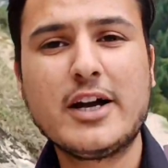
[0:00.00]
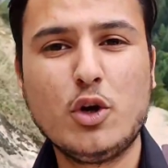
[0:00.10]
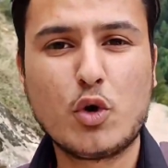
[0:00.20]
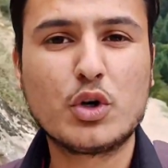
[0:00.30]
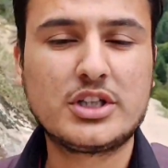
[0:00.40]
यहाँ
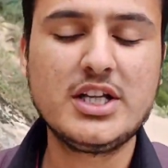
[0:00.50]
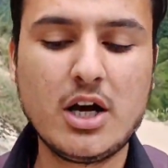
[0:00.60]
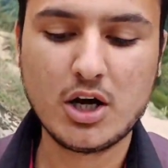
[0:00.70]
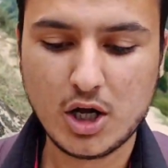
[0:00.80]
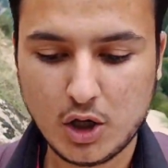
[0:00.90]
के लोग होते
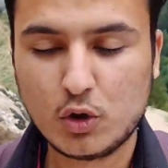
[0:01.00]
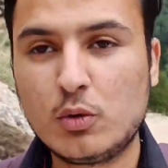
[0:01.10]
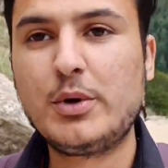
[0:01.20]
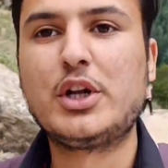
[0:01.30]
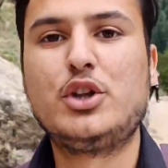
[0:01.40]
हैं ना
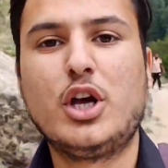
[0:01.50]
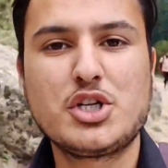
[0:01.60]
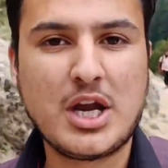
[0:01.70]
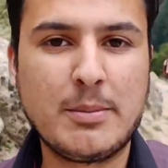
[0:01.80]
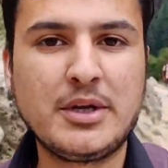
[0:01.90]
उनमें
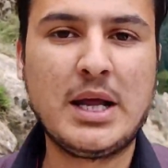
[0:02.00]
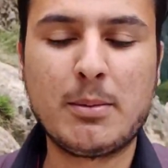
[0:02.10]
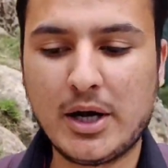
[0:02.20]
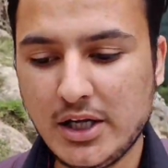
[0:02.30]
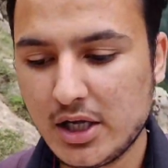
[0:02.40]
इतना स्टेमिना
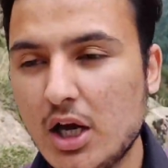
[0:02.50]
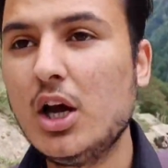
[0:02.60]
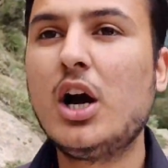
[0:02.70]
है भाई